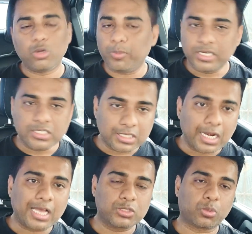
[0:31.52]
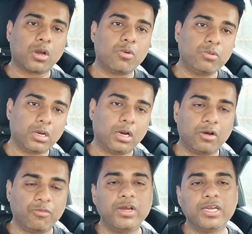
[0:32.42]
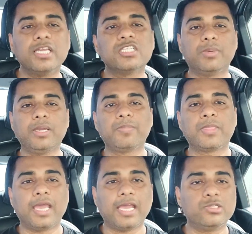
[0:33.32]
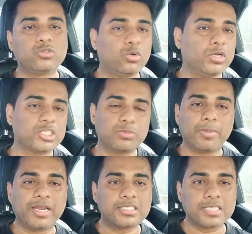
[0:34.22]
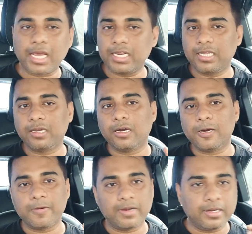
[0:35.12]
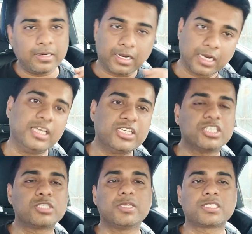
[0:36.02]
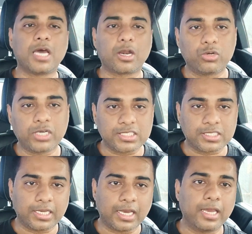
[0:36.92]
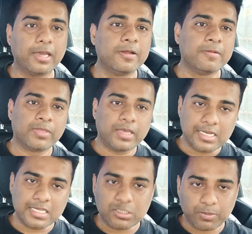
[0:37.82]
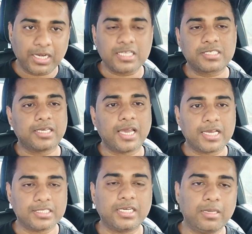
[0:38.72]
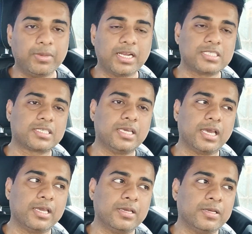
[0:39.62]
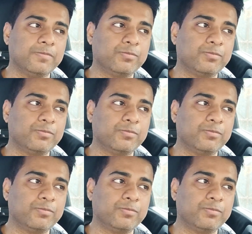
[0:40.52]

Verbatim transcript: किलोमीटर्स चला चुका हूँ वन ईयर्स में एंड जो इसमें मैंने सारी कंडीशंस uh, में इस कार को टेस्ट किया है हिल्स पे टेस्ट किया है सिटी पे टेस्ट किया है